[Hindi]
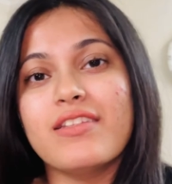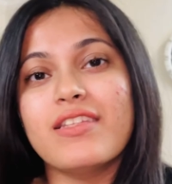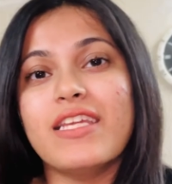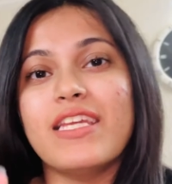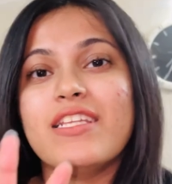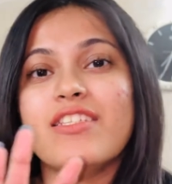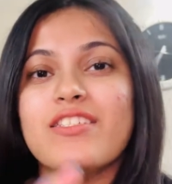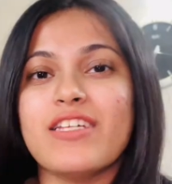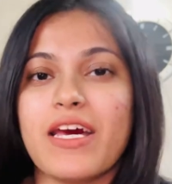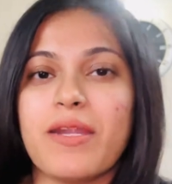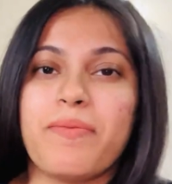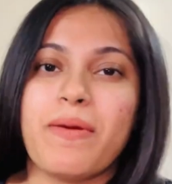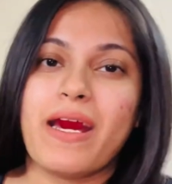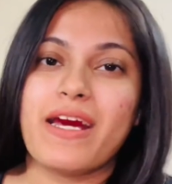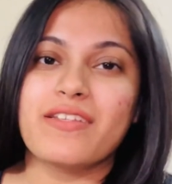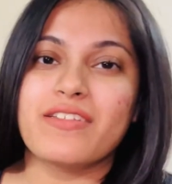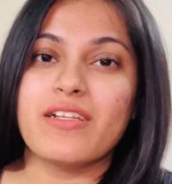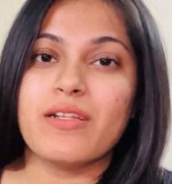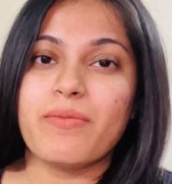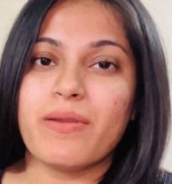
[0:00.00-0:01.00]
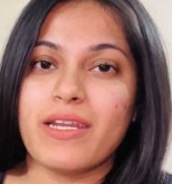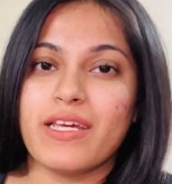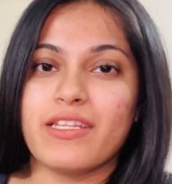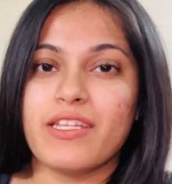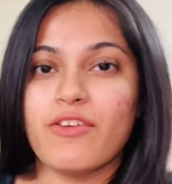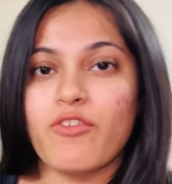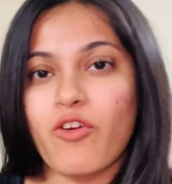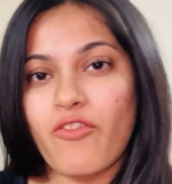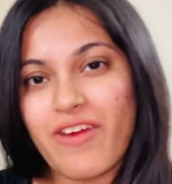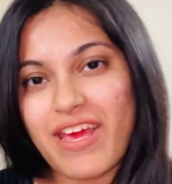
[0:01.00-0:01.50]
तीन चार पार्सल पड़े
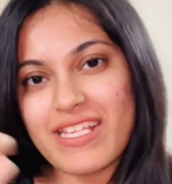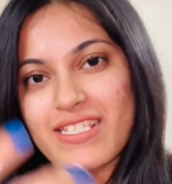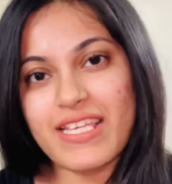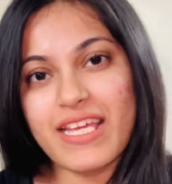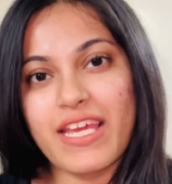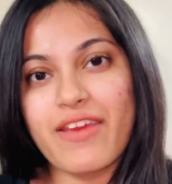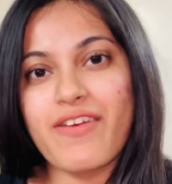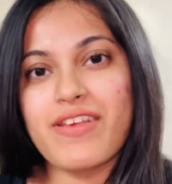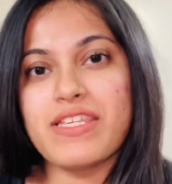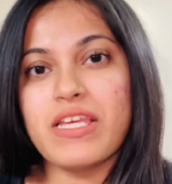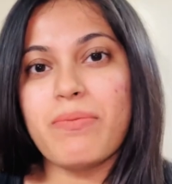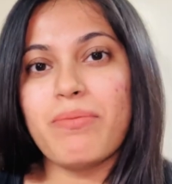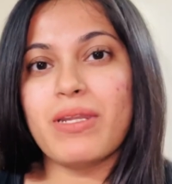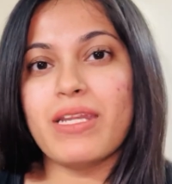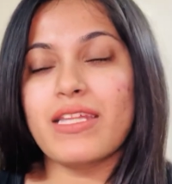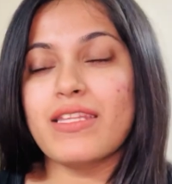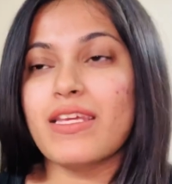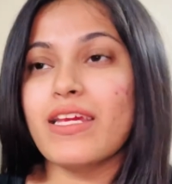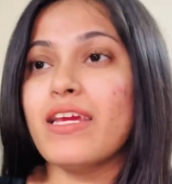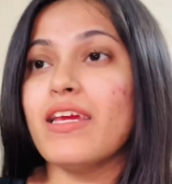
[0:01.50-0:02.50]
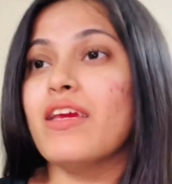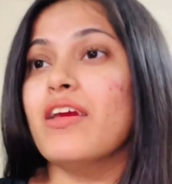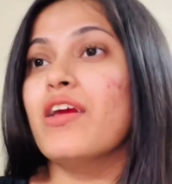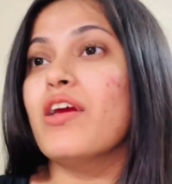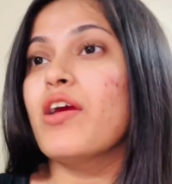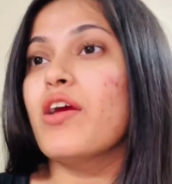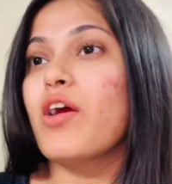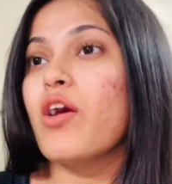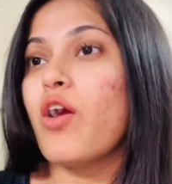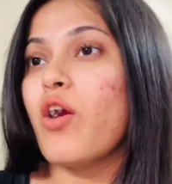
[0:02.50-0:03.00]
थे वो वैसे के वैसे ही पड़े थे
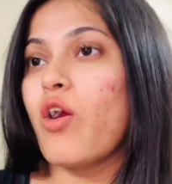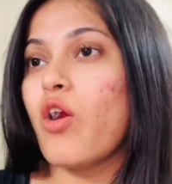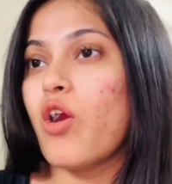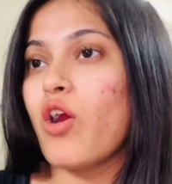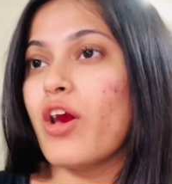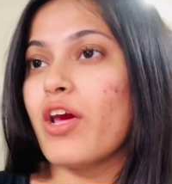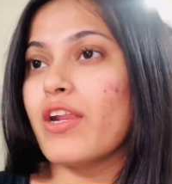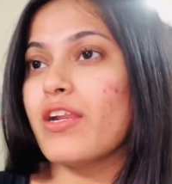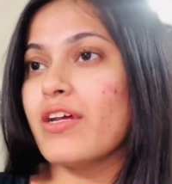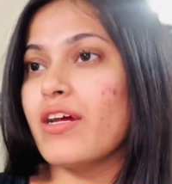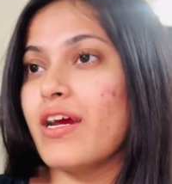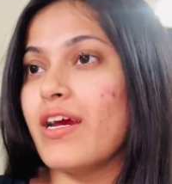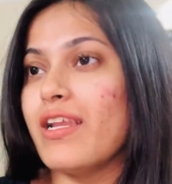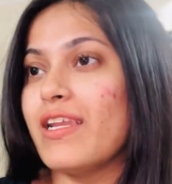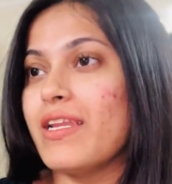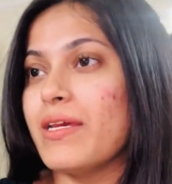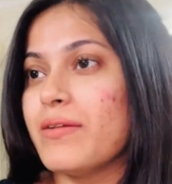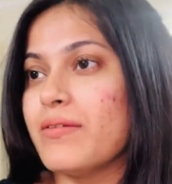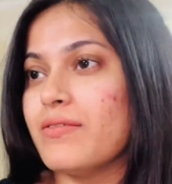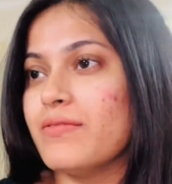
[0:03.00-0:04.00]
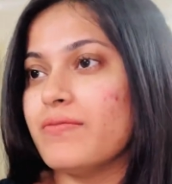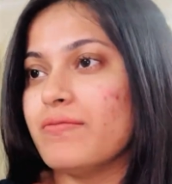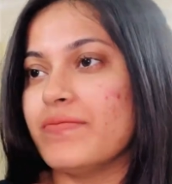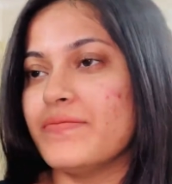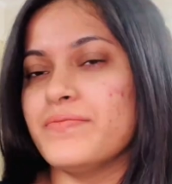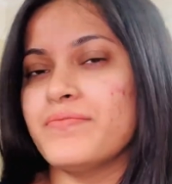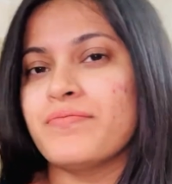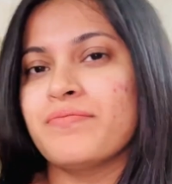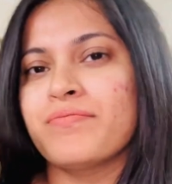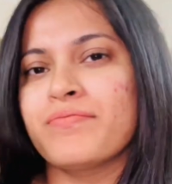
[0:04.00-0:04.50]
और और
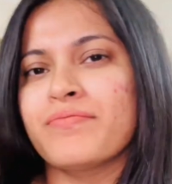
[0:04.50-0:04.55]
और